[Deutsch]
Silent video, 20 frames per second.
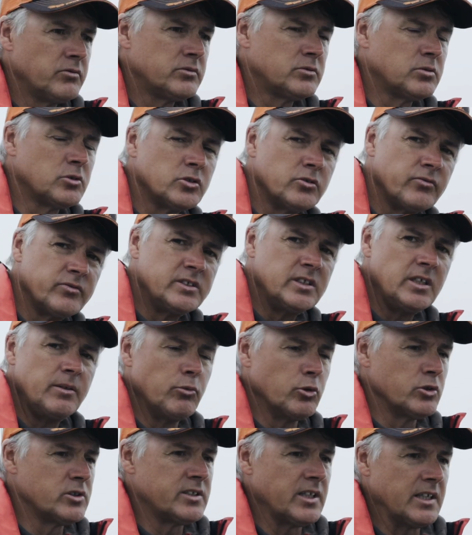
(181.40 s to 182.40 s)
zwischen 7
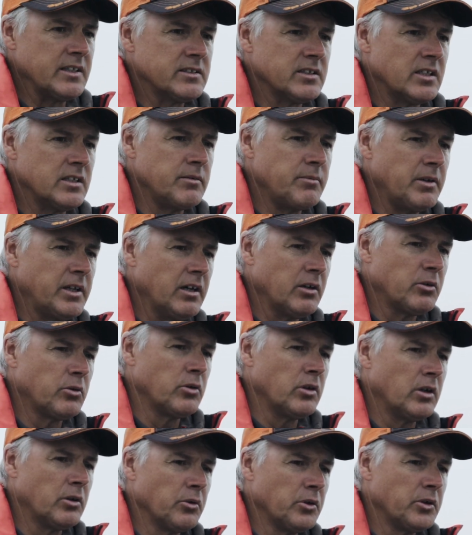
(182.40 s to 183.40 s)
und 10 cm
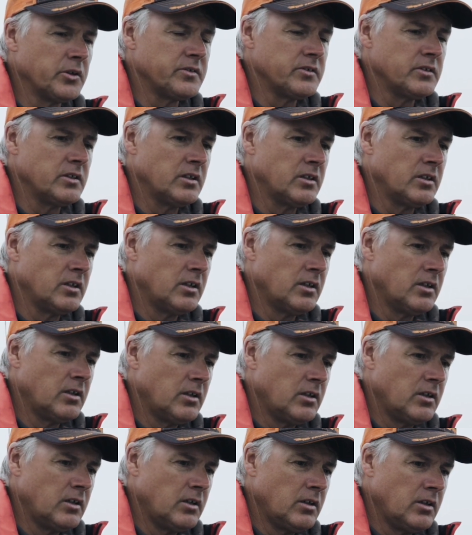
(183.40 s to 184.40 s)
Ködergrößen.
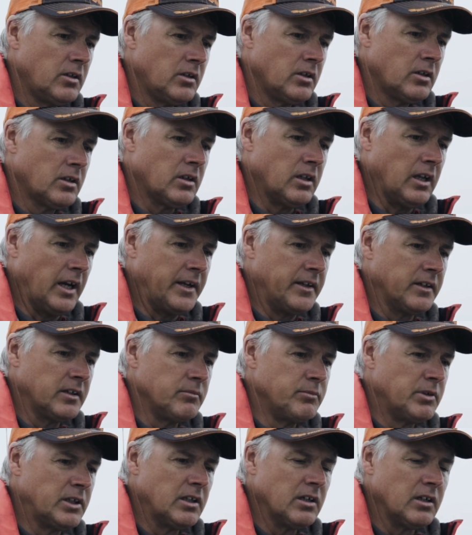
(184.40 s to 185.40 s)
Kleinere,
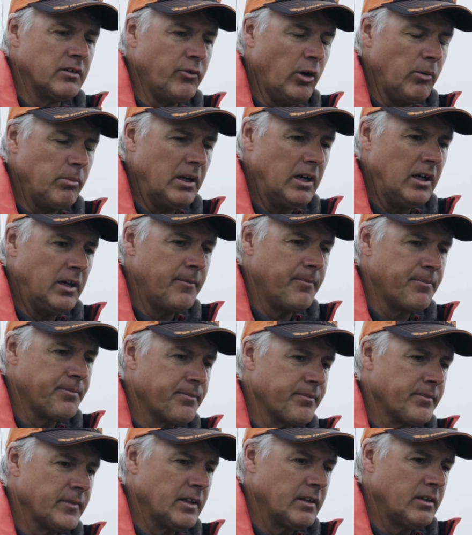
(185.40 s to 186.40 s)
mittlere Wobbler,
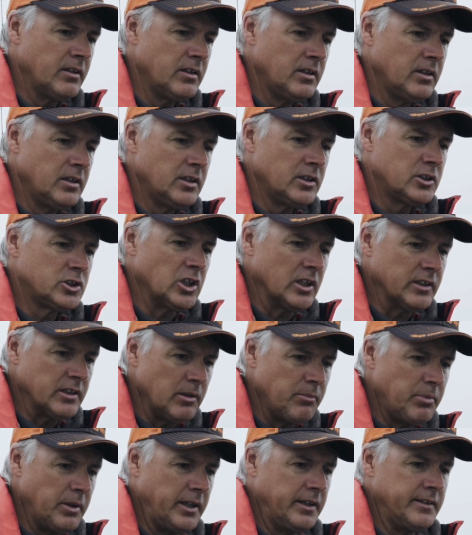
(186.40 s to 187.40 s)

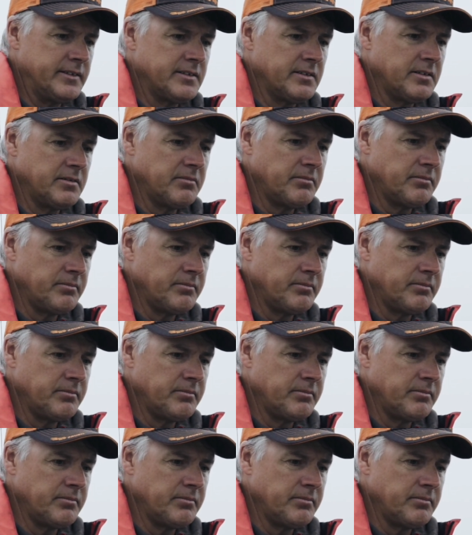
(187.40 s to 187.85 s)
Shutterbaits,